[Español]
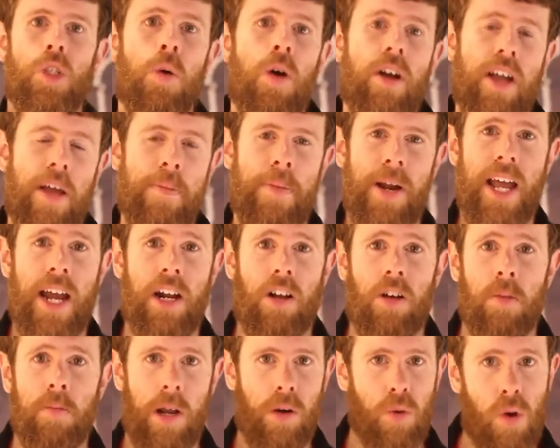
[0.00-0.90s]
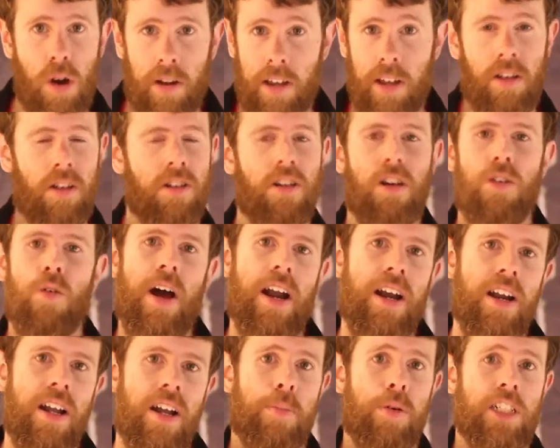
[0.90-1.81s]
tuvo que pelear con Milwaukee, con lo
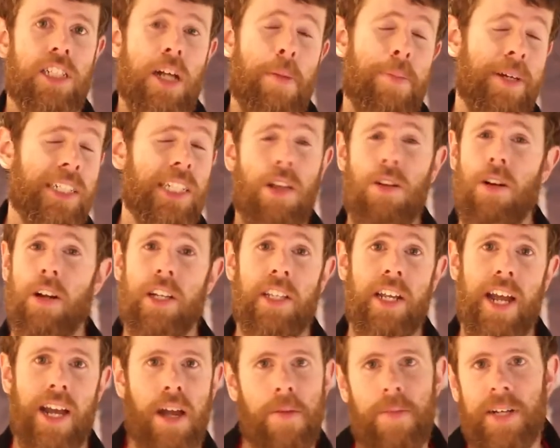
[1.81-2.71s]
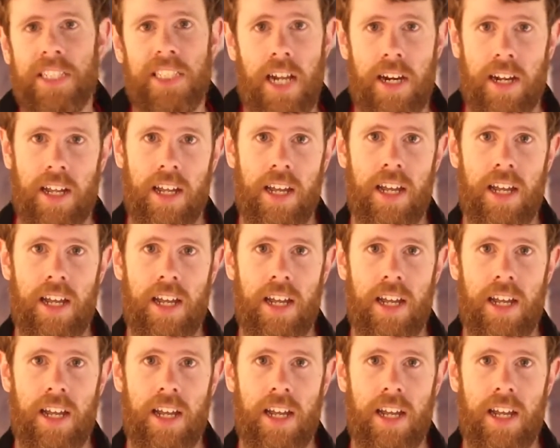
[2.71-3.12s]
cual pues ha pasado lo que tenía que pasar,